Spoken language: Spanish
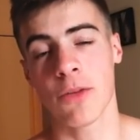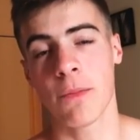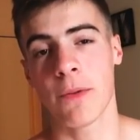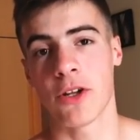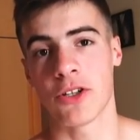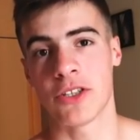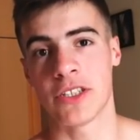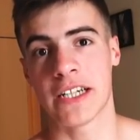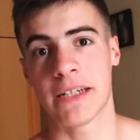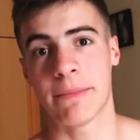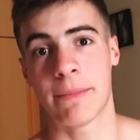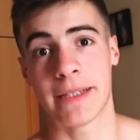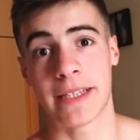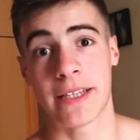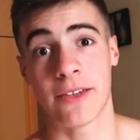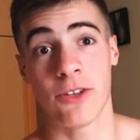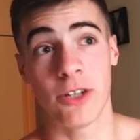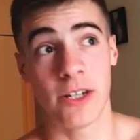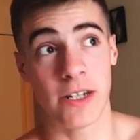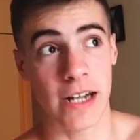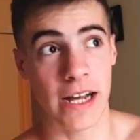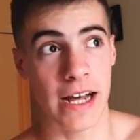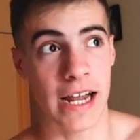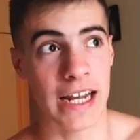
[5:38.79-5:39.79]
pero sí que pretendo
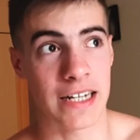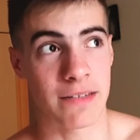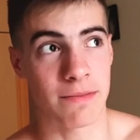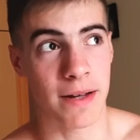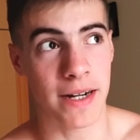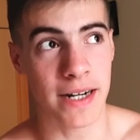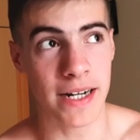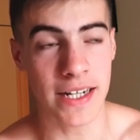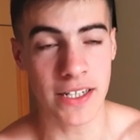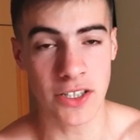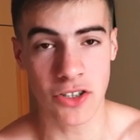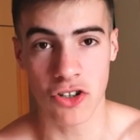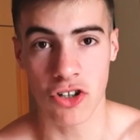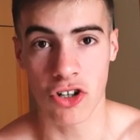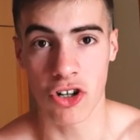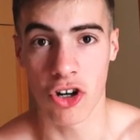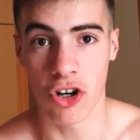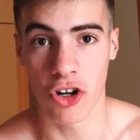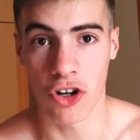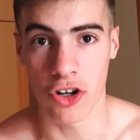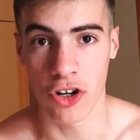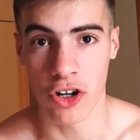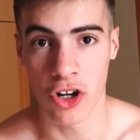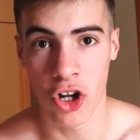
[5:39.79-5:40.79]
ir a las barras
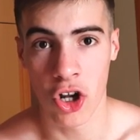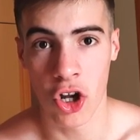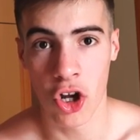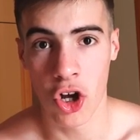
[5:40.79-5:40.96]
con,